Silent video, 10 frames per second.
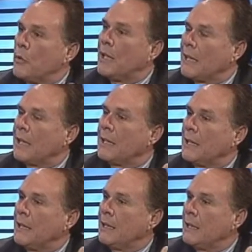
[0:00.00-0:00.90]
por un
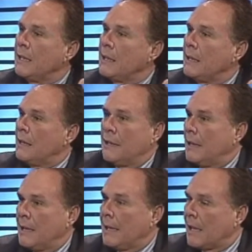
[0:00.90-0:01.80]
alcalde.
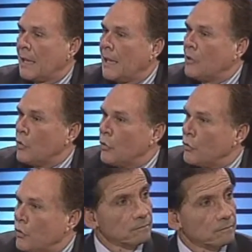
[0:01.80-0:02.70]
Y, en realidad
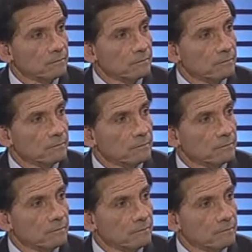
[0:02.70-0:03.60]
no, no sucede que
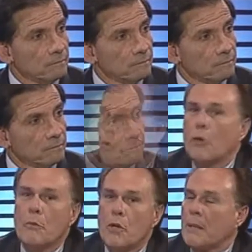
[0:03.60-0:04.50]
nuestros alcaldes distritales nos
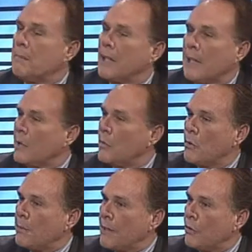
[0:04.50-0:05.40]
convoquen para dar
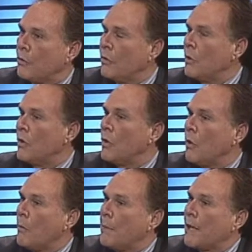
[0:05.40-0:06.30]
una opinión
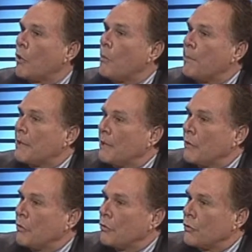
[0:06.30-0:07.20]
o para
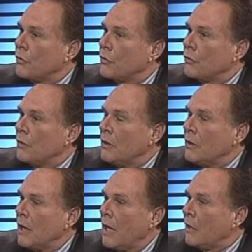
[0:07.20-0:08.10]
compartir con nosotros
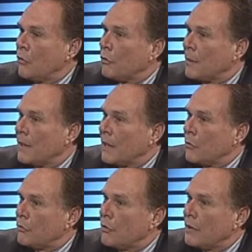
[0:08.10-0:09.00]
algo sobre la
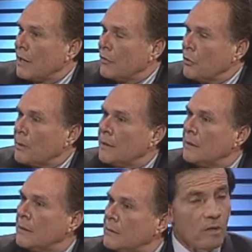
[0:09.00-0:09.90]
ejecución de las obras.
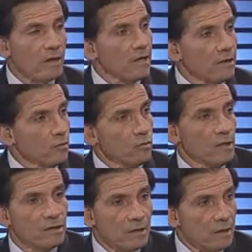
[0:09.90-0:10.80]
Cada, cada,
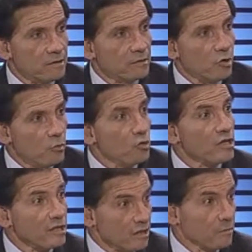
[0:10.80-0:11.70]
una de las
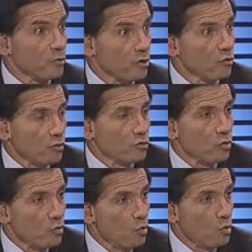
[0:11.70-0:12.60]
comunidades, porque
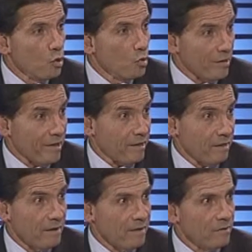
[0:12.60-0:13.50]
nuestro núcleo,
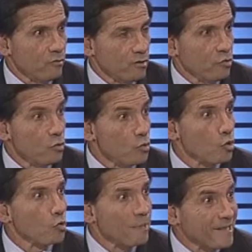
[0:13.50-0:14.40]
eh, nuestro
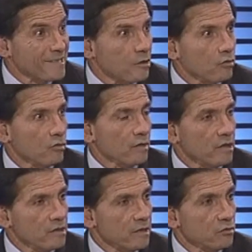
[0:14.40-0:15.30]
núcleo básico de
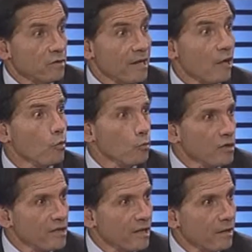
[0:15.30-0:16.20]
organización es la
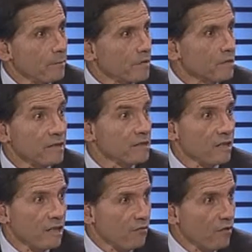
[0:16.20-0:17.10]
comunidad campesina,
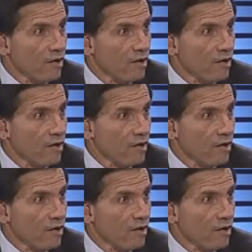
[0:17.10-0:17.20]
esa que